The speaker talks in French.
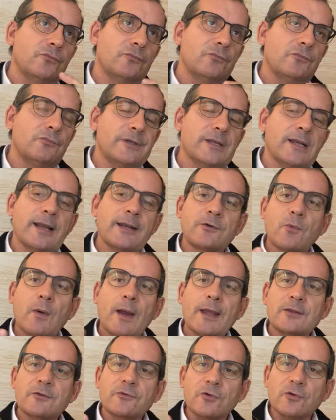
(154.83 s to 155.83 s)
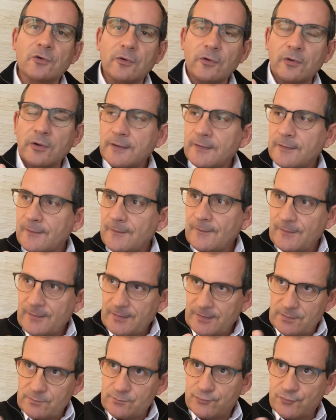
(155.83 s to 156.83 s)
une Hélène White euh,
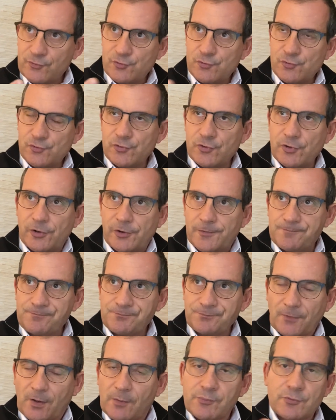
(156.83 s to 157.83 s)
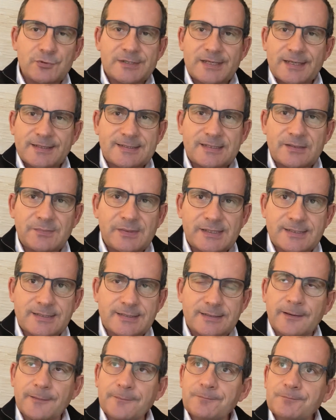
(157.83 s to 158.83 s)
plus, euh, plus
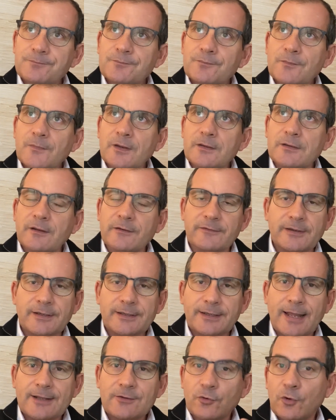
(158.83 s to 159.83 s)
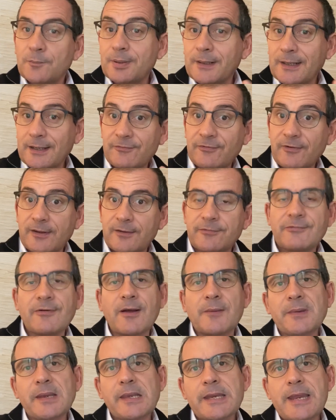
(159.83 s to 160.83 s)
intimiste, dans un cadre privé,
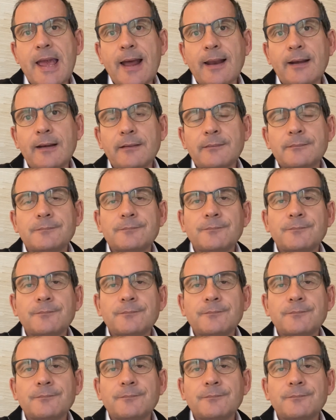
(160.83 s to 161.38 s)
familial,